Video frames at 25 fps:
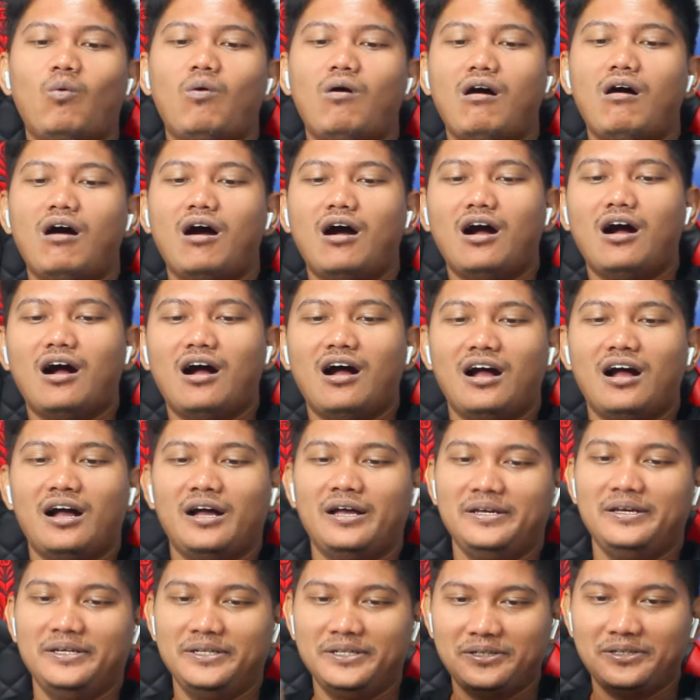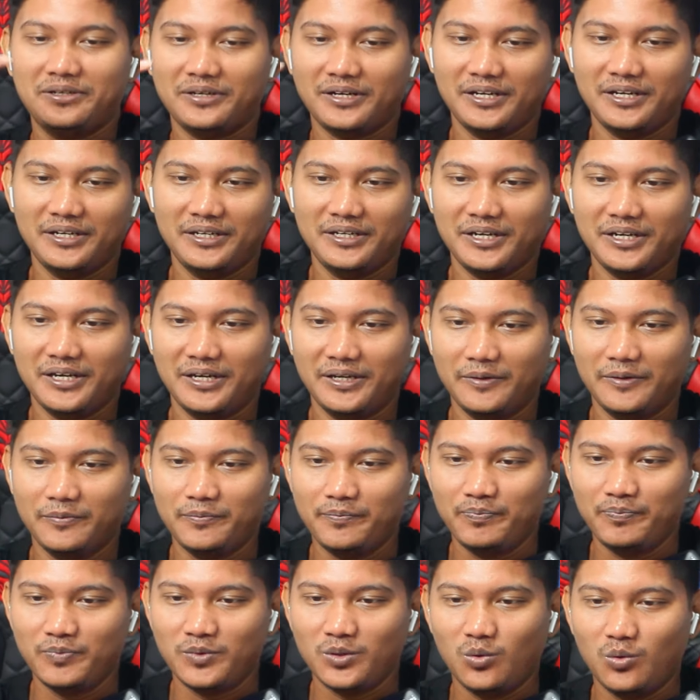Wah, ini keren nih, geng.
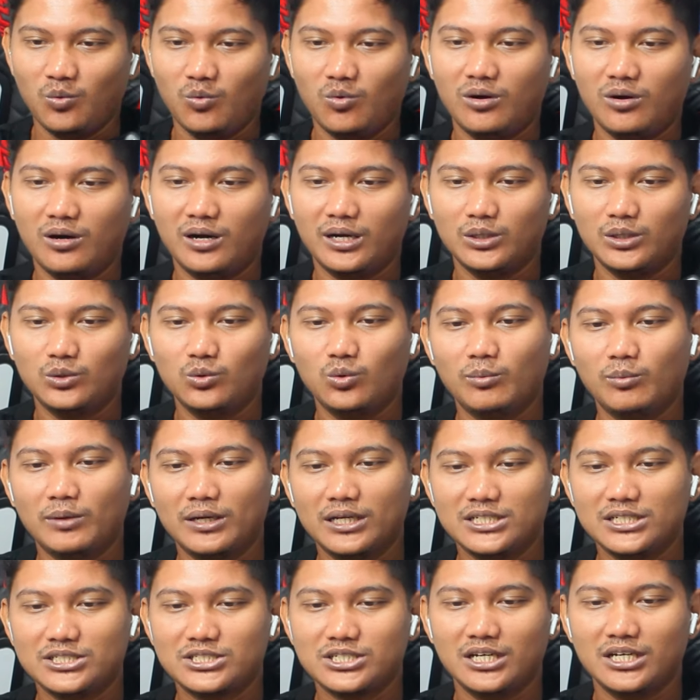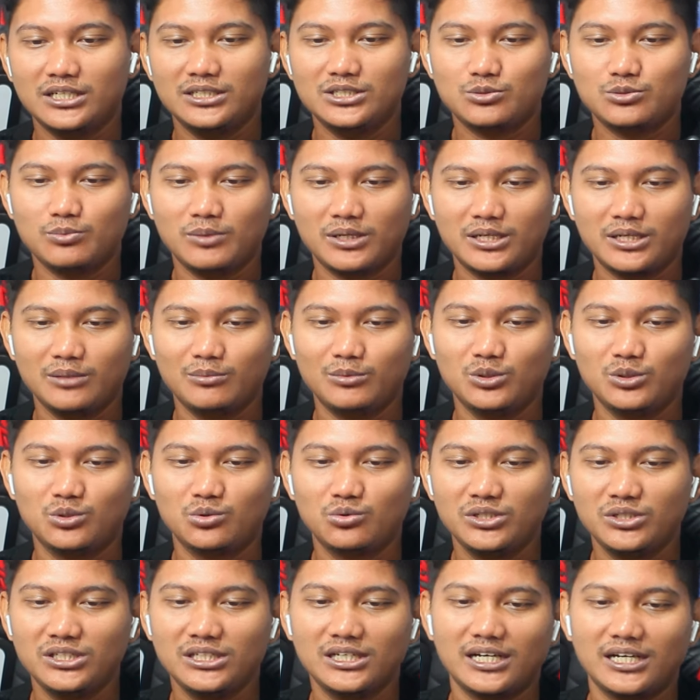Waduh, Malaysia ini semakin
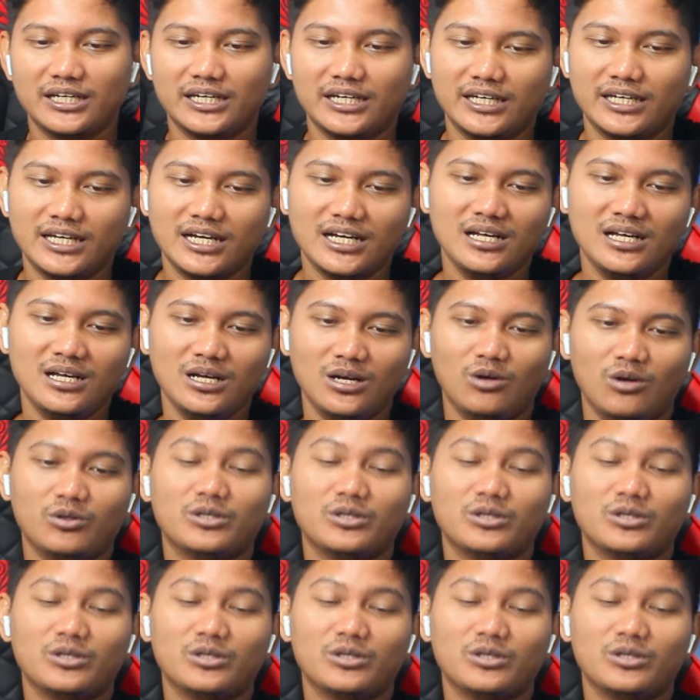mendunia, geng ya.